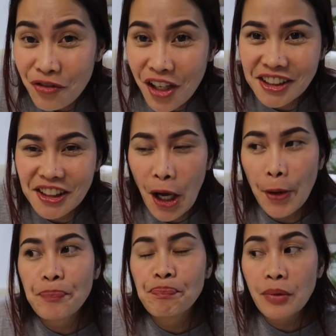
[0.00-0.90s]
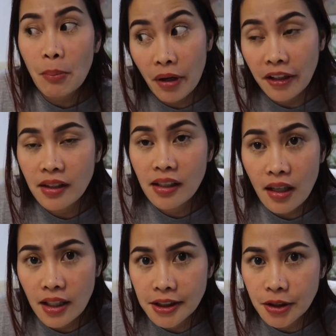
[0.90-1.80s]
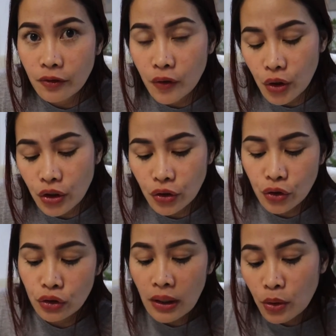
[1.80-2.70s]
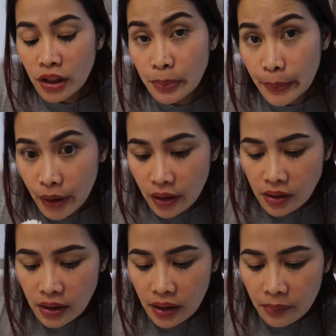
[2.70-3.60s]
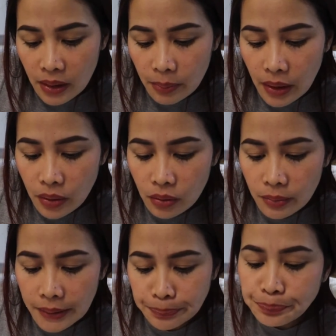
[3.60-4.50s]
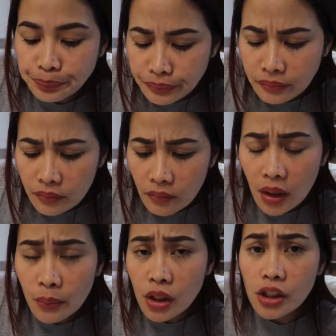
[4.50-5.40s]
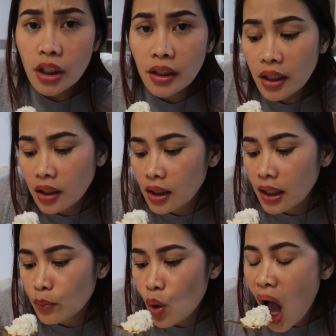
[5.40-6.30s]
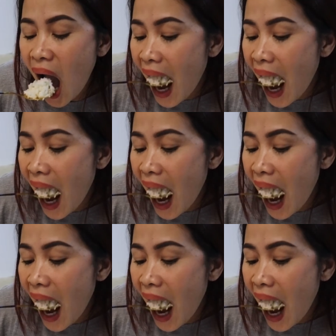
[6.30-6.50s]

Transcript: Advice lang. But yes, of course, gusto ta mo experience aning pipa no, but muna ano siya take care lang mo.